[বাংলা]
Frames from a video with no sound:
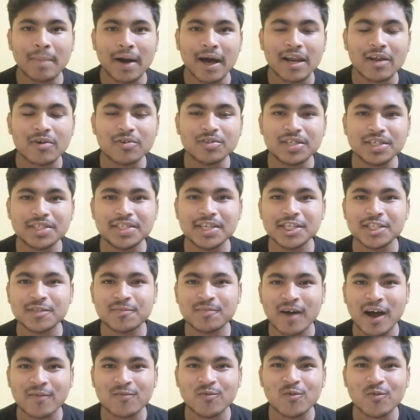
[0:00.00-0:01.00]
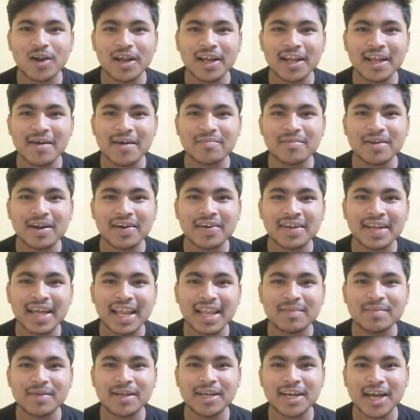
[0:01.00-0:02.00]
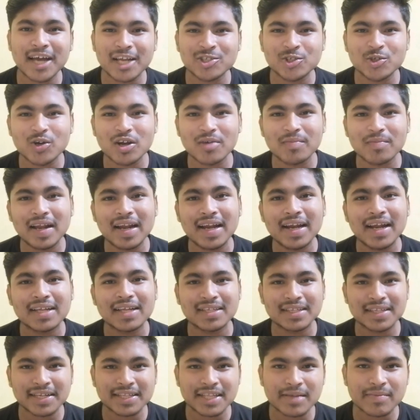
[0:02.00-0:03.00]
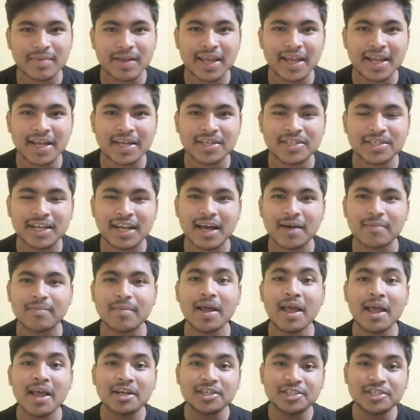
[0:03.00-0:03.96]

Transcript: মানে হচ্ছে যে স্মার্টফোনটাকে আমরা রিয়েলমি নাজো নামে ইন্ডিয়াতে দেখতে পেয়ে গেছিলাম